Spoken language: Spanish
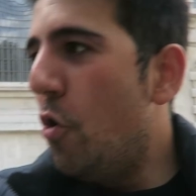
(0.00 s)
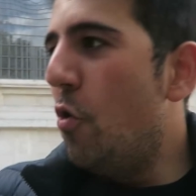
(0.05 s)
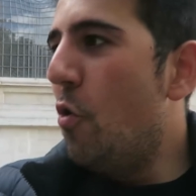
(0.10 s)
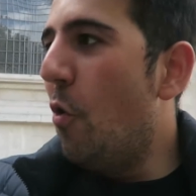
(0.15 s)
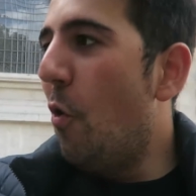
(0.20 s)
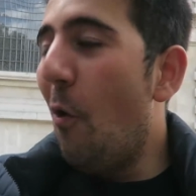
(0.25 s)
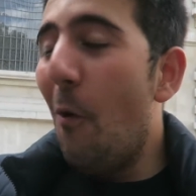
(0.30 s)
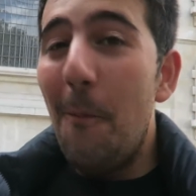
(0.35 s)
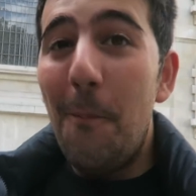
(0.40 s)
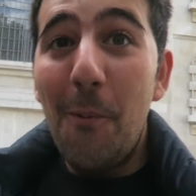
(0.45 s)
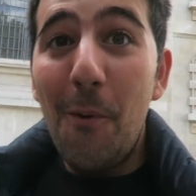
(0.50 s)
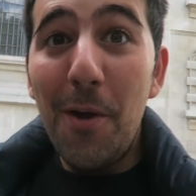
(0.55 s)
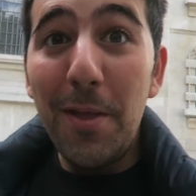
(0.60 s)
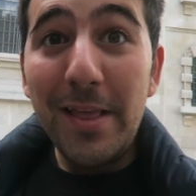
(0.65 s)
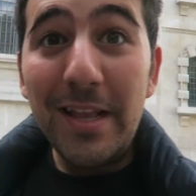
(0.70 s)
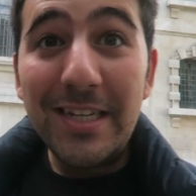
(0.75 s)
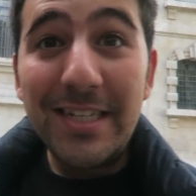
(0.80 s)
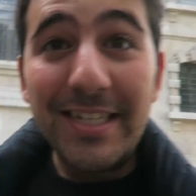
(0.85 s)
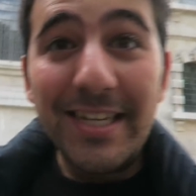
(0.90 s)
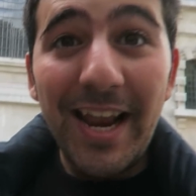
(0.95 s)
No
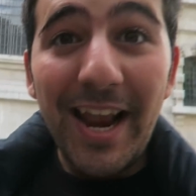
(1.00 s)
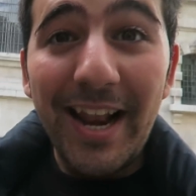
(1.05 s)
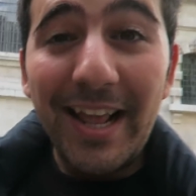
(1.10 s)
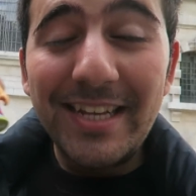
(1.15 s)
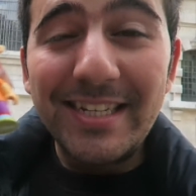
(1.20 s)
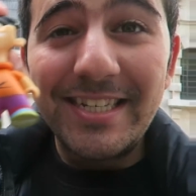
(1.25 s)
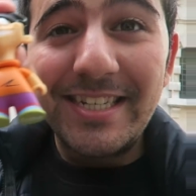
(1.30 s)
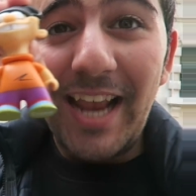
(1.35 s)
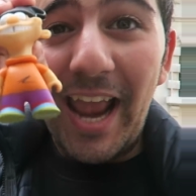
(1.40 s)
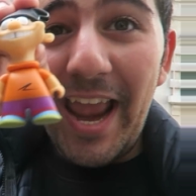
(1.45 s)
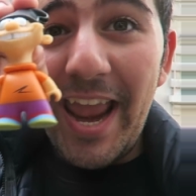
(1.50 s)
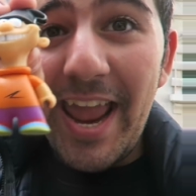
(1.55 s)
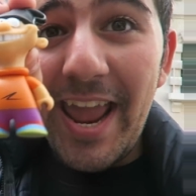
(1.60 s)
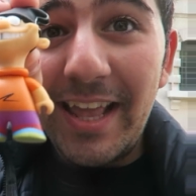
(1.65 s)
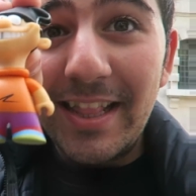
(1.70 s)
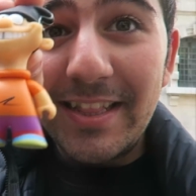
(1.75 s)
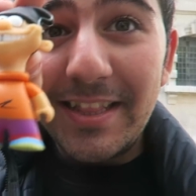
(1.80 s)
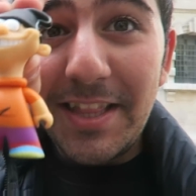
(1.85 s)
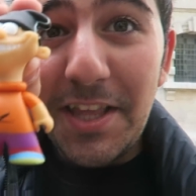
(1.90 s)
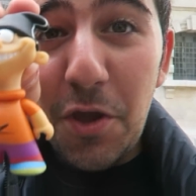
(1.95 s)
puede ser,
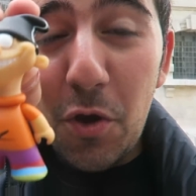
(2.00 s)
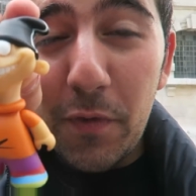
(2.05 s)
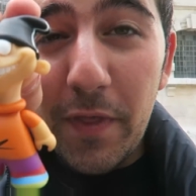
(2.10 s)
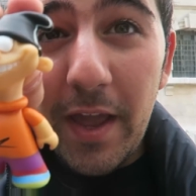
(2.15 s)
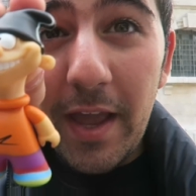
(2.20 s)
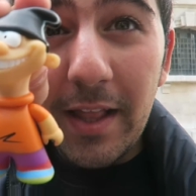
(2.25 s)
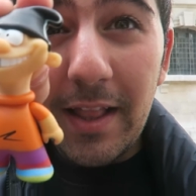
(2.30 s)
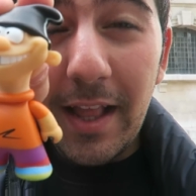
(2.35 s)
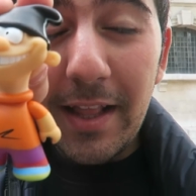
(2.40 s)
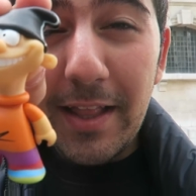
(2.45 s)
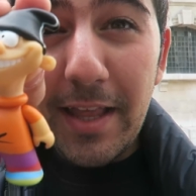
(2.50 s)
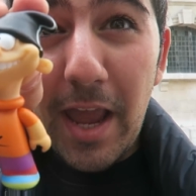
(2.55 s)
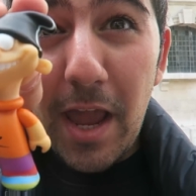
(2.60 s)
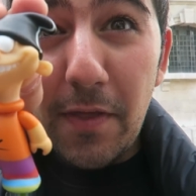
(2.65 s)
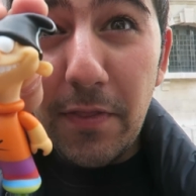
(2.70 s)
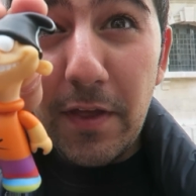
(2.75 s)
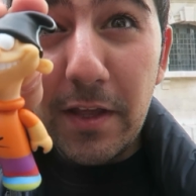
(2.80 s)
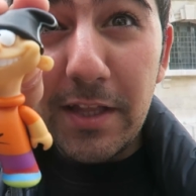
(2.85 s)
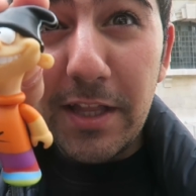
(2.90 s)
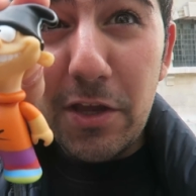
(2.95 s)
es tío de e
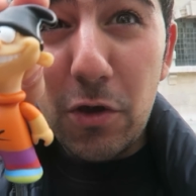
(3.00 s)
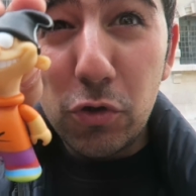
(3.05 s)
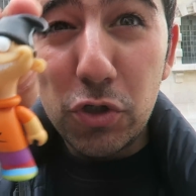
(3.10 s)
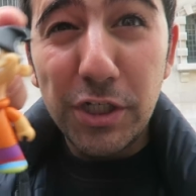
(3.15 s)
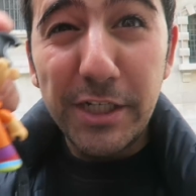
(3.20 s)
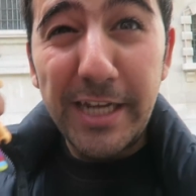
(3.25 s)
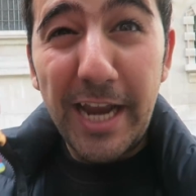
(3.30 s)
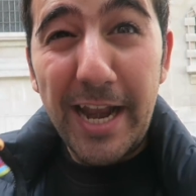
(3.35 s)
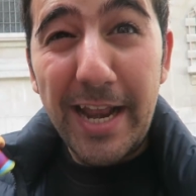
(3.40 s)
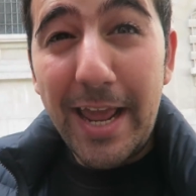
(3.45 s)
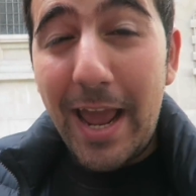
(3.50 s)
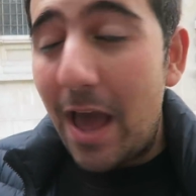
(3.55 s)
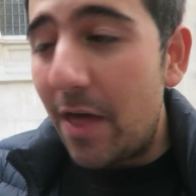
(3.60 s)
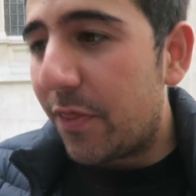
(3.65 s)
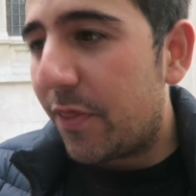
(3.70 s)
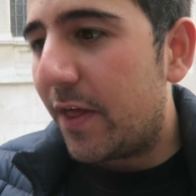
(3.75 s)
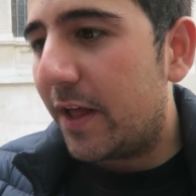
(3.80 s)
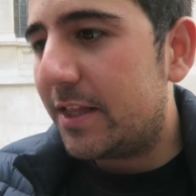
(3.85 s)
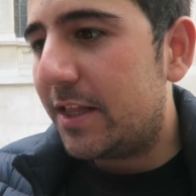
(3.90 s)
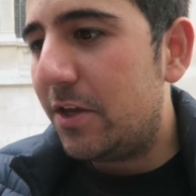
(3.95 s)
Eddy, tío,
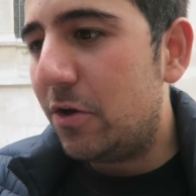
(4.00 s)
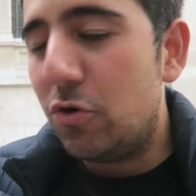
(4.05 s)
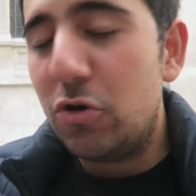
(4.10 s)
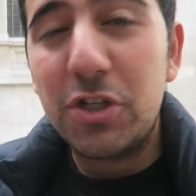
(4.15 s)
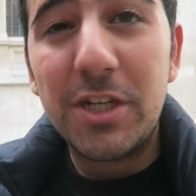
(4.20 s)
seriaza, tío.